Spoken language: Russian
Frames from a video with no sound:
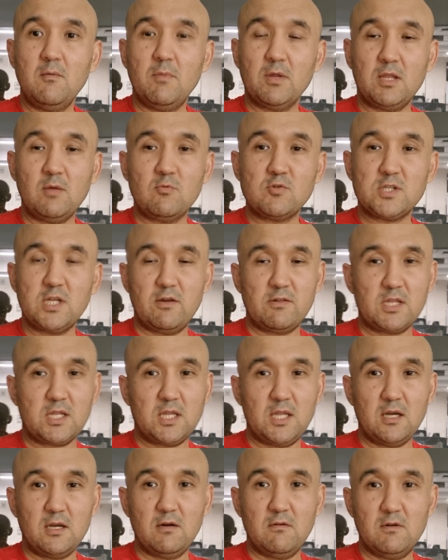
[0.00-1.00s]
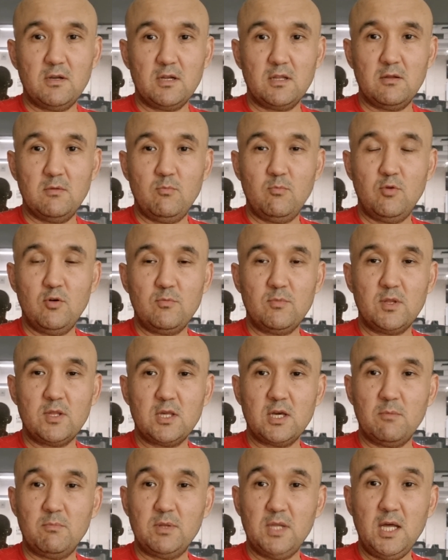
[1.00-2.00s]
Потому что я всегда говорил,
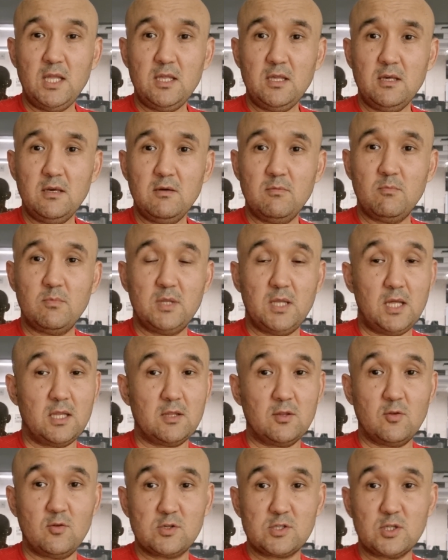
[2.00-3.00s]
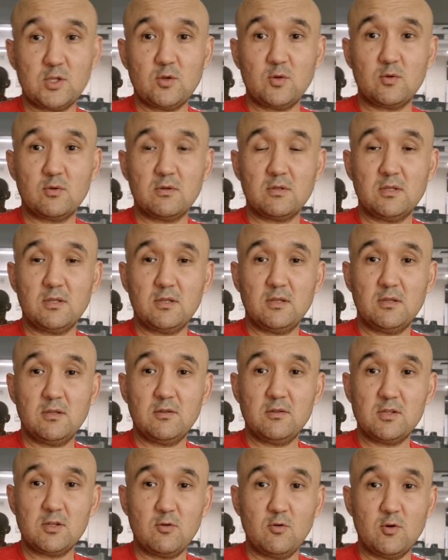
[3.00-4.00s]
помните о плане. План то, что
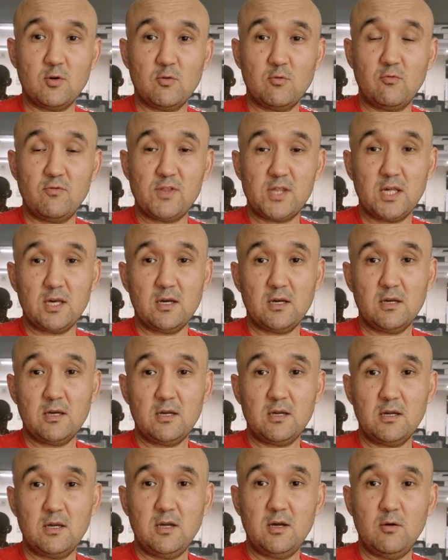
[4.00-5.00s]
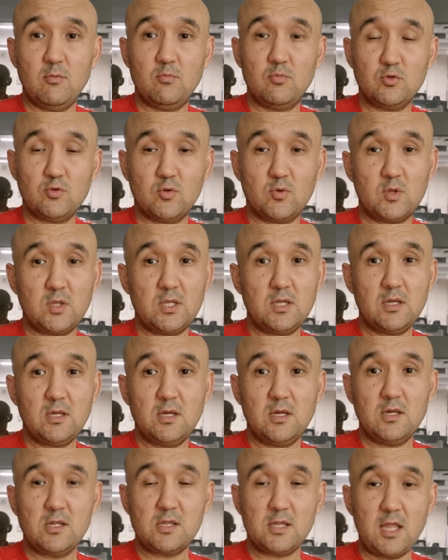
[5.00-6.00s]
скоро у всех будут
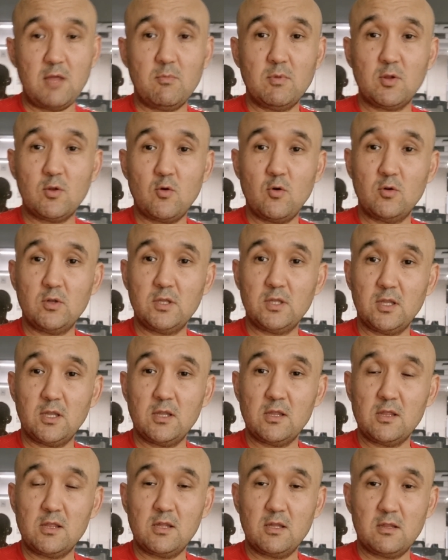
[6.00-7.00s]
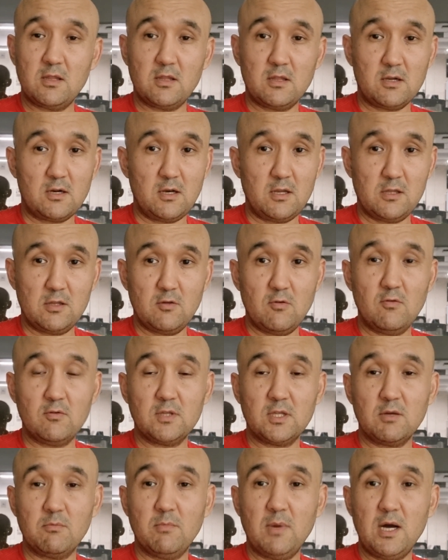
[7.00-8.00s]
стейблкоины с
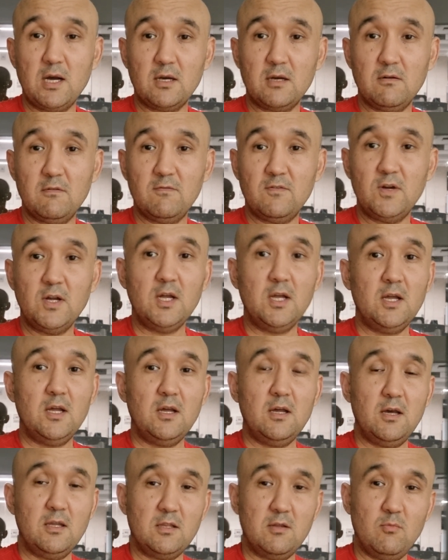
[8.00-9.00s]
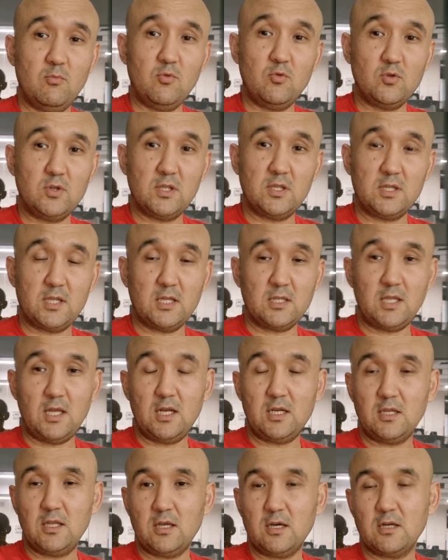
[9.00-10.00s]
централизованных банков, это будет
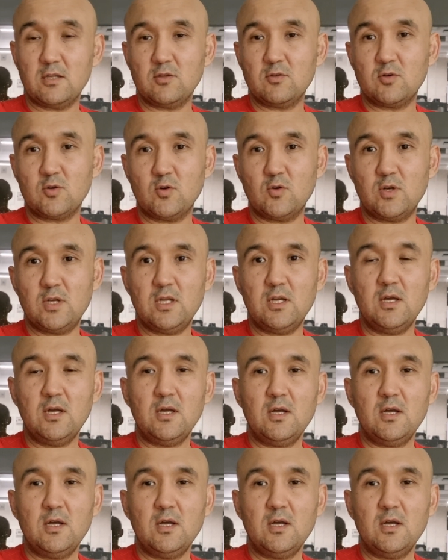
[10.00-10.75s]
тотальный контроль.